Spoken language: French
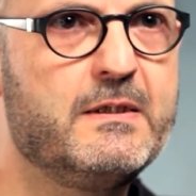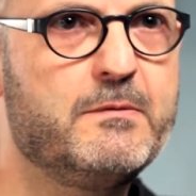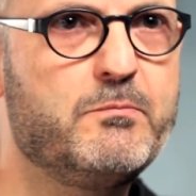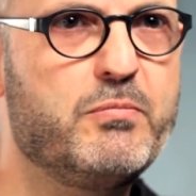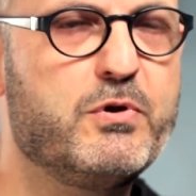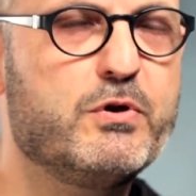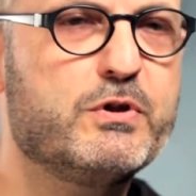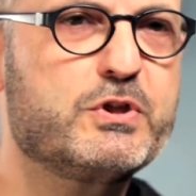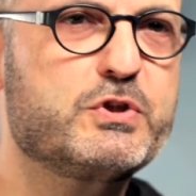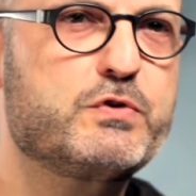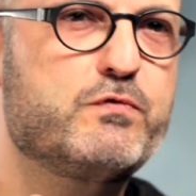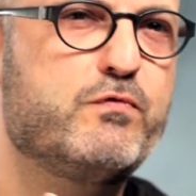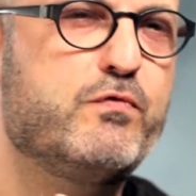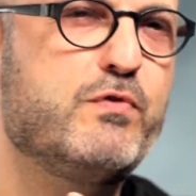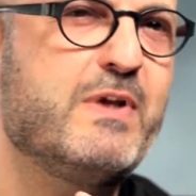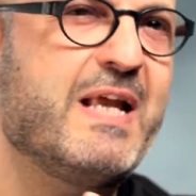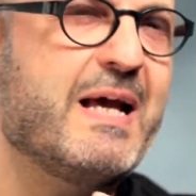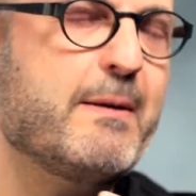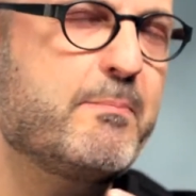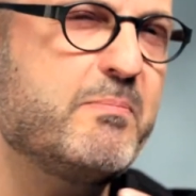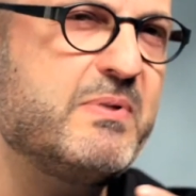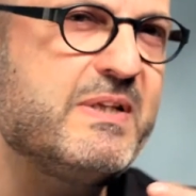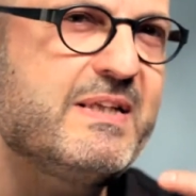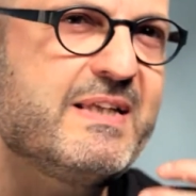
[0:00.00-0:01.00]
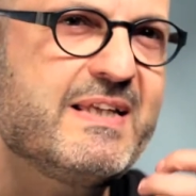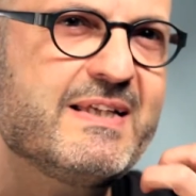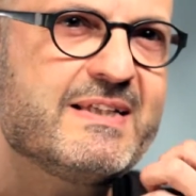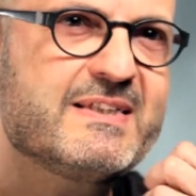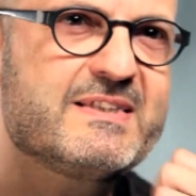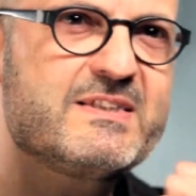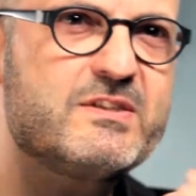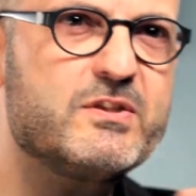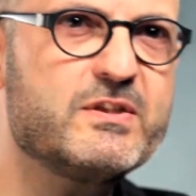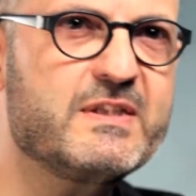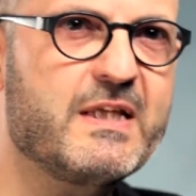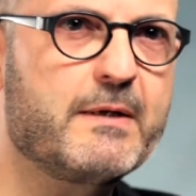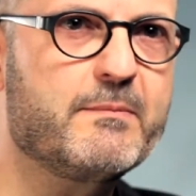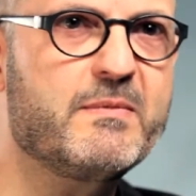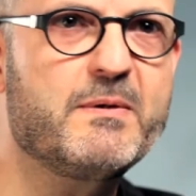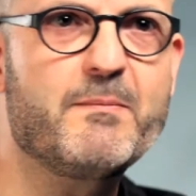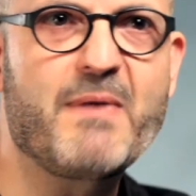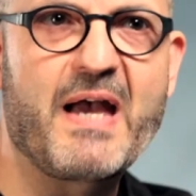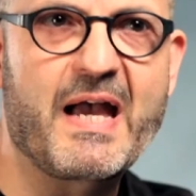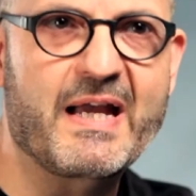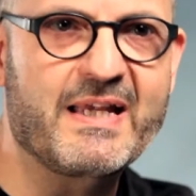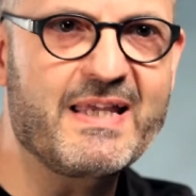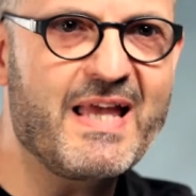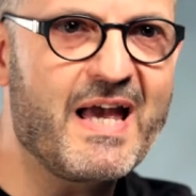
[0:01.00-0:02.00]
Puis là, je voulais appliquer ça dans mes
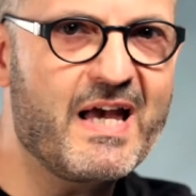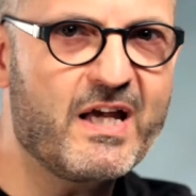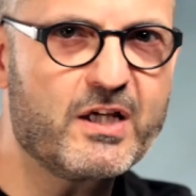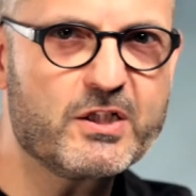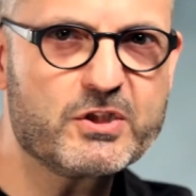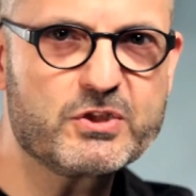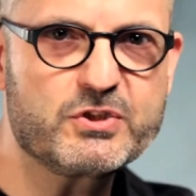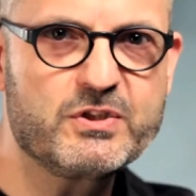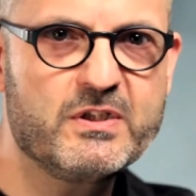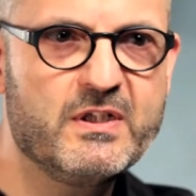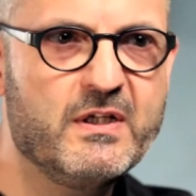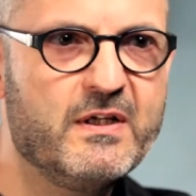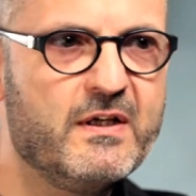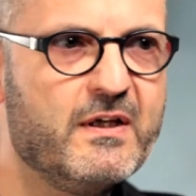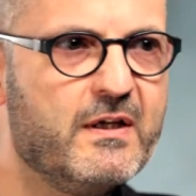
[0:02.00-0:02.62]
mariages.